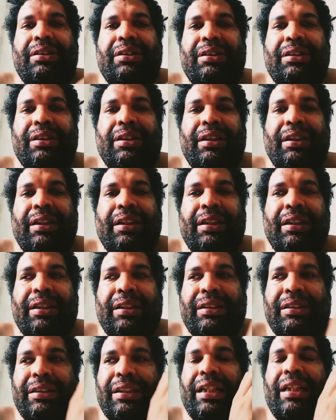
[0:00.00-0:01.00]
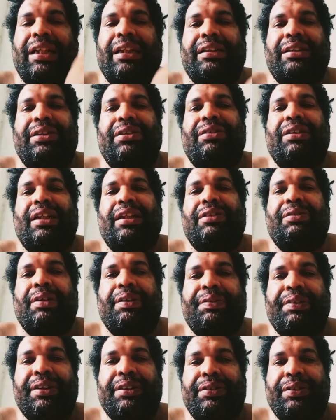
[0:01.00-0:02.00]
é, selecionados para
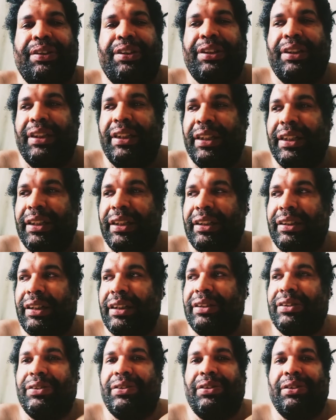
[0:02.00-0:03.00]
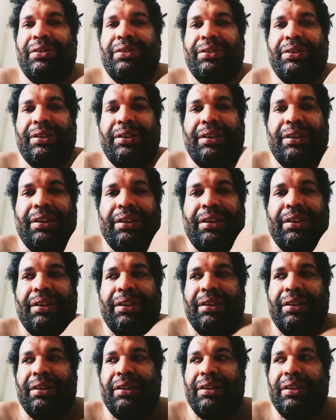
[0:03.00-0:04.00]
as pessoas negras, nas outros
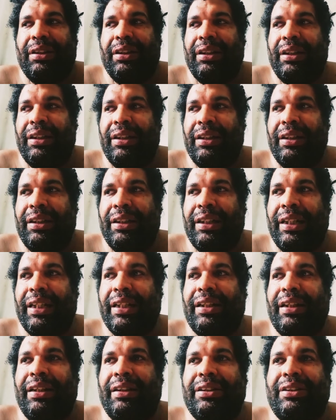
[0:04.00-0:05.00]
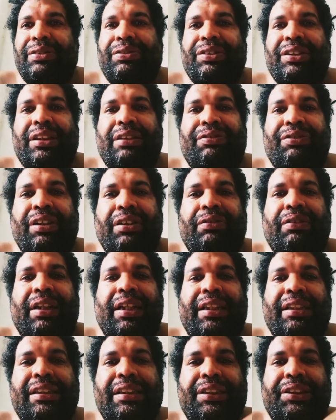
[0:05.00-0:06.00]
é, recantos você vê uma
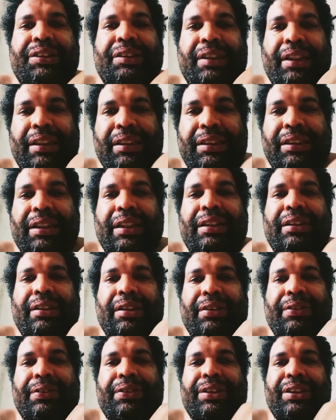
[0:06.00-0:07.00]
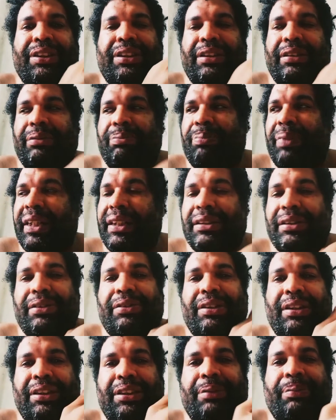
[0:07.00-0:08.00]
resistência ainda hoje,
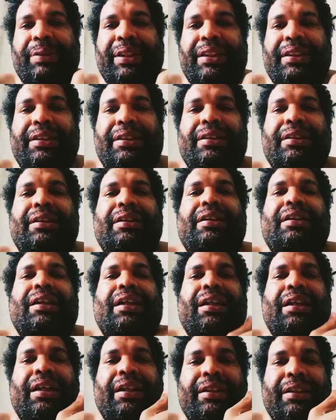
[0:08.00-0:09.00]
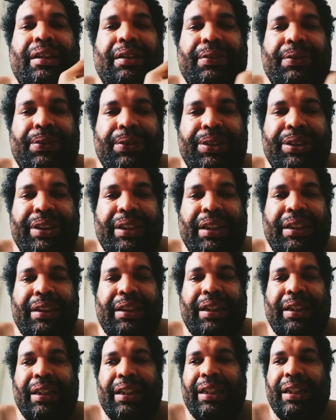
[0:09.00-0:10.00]
impressionantemente Ainda hoje
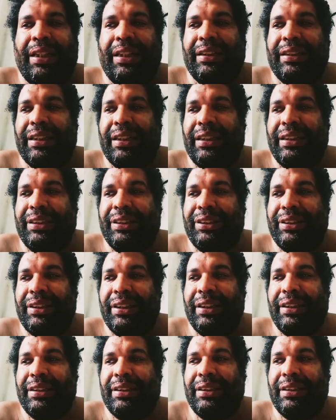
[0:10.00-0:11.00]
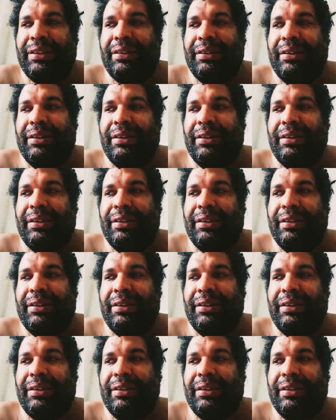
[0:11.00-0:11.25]
ainda há essa resistência